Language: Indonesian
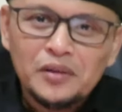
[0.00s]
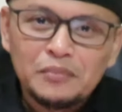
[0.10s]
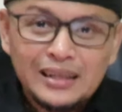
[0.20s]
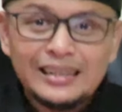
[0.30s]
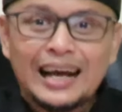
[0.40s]

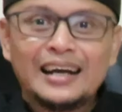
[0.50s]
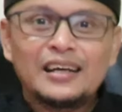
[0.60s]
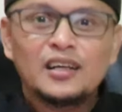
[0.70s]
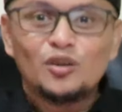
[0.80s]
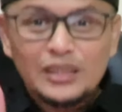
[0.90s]
benar nggak?
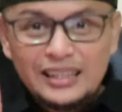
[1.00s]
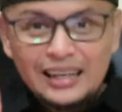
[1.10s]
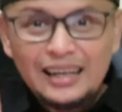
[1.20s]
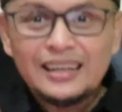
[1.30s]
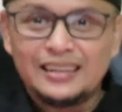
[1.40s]

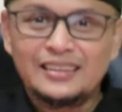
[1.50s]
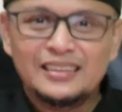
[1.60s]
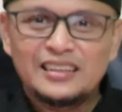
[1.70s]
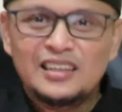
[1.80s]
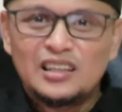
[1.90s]
Logika kan?
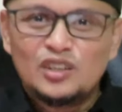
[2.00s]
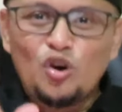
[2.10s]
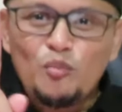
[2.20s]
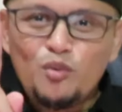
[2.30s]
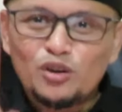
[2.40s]

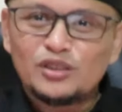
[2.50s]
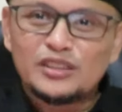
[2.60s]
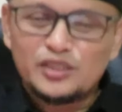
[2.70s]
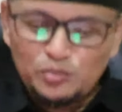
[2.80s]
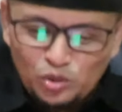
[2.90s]
Nomor
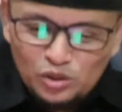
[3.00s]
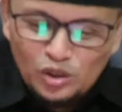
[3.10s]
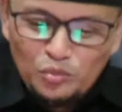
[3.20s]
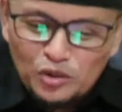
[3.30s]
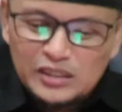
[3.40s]
tersebut,
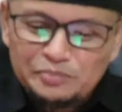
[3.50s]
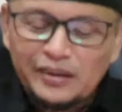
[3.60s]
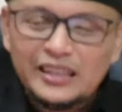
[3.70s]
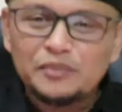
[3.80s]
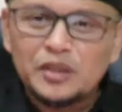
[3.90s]
nomor si
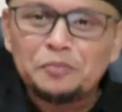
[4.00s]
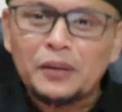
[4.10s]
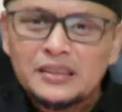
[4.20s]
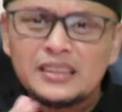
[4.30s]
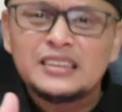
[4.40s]
pengirim ini
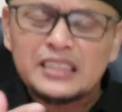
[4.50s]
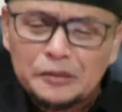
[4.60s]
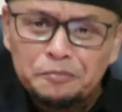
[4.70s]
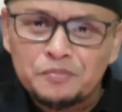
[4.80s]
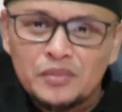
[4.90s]
pasti di
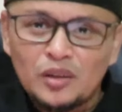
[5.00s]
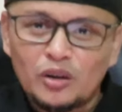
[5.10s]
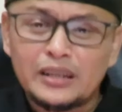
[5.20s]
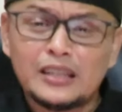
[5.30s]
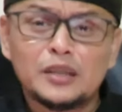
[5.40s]
save
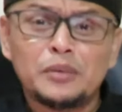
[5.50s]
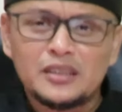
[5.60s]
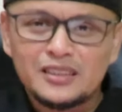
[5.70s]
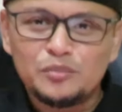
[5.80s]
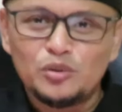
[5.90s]
oleh nasabah
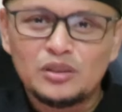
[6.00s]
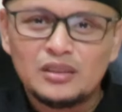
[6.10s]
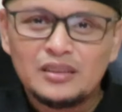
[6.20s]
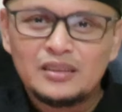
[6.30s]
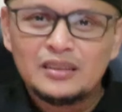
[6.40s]

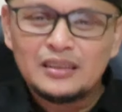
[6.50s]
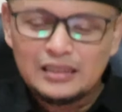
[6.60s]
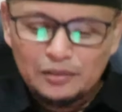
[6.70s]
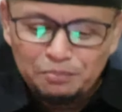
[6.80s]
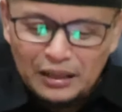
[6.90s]
tersebut
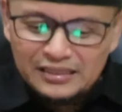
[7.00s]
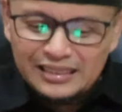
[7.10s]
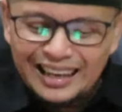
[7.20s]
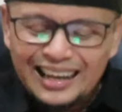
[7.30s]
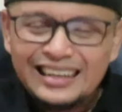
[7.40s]
dan
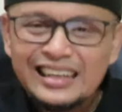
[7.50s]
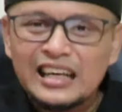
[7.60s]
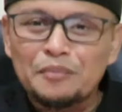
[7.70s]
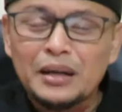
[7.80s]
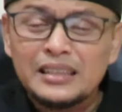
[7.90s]
pasti ada
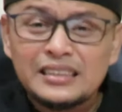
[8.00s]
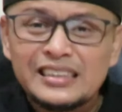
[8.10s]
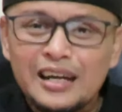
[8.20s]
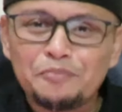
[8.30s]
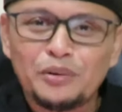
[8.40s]
namanya
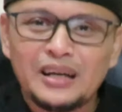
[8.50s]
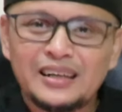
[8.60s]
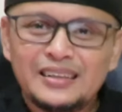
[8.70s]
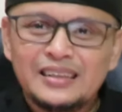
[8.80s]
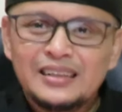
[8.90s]

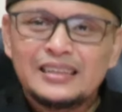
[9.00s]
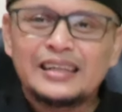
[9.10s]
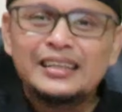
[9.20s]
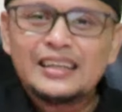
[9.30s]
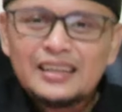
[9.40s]
siapa.
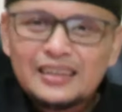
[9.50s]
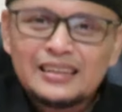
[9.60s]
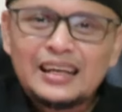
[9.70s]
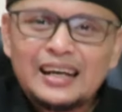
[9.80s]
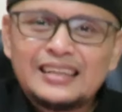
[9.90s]
Ya ini
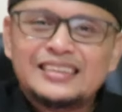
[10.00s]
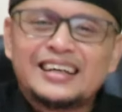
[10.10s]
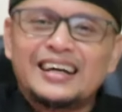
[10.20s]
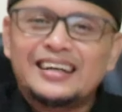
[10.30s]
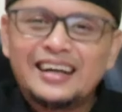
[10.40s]
kenal aja
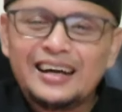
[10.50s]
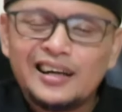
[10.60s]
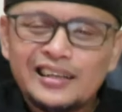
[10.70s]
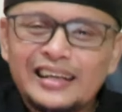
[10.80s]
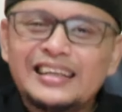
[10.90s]

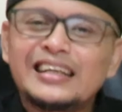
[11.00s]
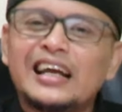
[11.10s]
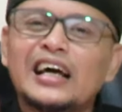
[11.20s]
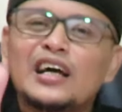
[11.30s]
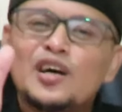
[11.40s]
kagak. Nah ini
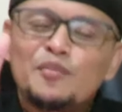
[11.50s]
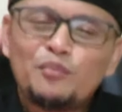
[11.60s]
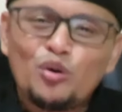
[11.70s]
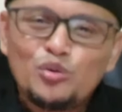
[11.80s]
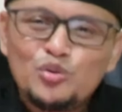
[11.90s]
adalah
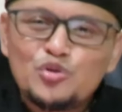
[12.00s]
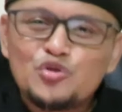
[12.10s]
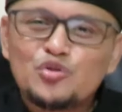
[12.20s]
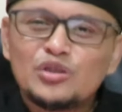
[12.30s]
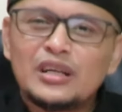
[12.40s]

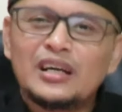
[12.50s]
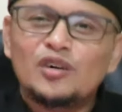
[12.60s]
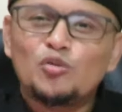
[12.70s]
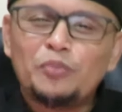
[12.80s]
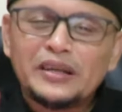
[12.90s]
modus
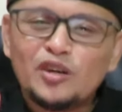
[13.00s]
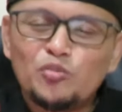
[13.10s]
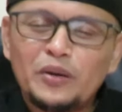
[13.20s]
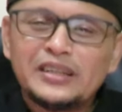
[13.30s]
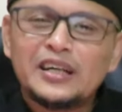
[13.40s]
ya
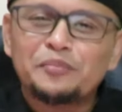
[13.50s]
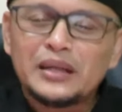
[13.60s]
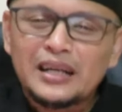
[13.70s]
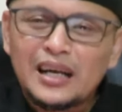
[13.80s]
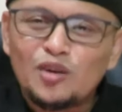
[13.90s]
upaya-upaya yang
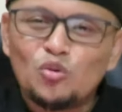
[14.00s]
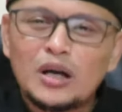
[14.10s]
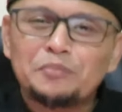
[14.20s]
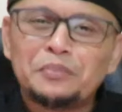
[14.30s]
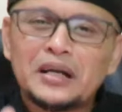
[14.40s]
mereka
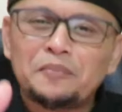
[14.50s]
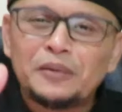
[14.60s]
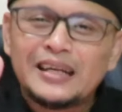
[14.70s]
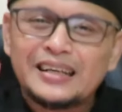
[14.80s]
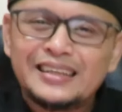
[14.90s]
lakukan para
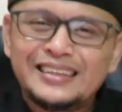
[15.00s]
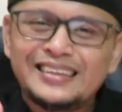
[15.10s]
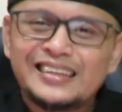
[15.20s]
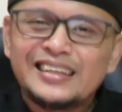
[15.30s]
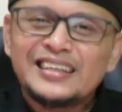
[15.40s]
penagih
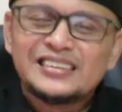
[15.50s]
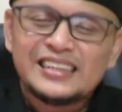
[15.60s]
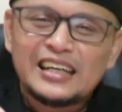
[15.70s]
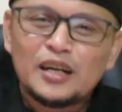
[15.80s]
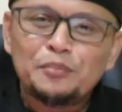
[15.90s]
ini.
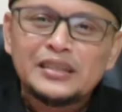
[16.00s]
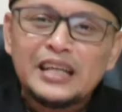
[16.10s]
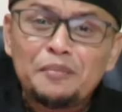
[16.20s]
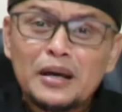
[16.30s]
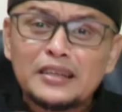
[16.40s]
Sekarang
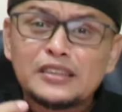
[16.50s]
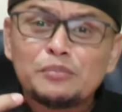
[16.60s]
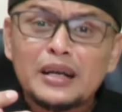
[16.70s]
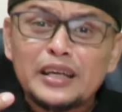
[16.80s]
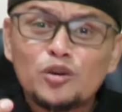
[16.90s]
menyamar
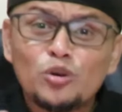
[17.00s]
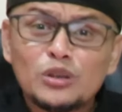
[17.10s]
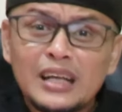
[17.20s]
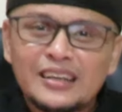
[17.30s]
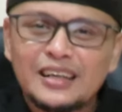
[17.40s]
sebagai
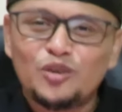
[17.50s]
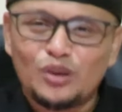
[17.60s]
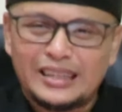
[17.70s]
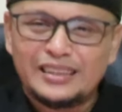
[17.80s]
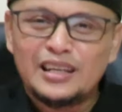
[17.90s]
kontak
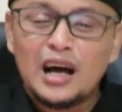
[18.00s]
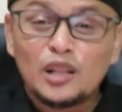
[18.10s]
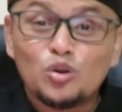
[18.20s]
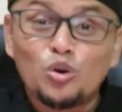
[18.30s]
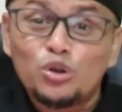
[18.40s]
darurat
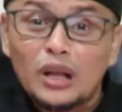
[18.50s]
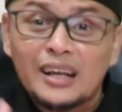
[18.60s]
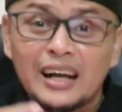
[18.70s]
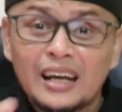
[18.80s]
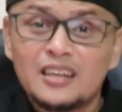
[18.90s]
atau
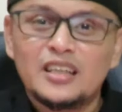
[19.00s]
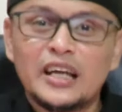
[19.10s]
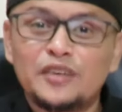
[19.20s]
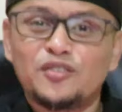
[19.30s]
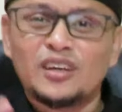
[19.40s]
kontak yang ada di
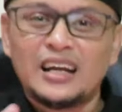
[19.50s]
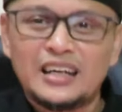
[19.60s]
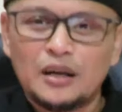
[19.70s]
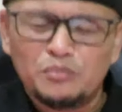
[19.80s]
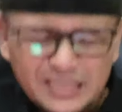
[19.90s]
handphone Anda.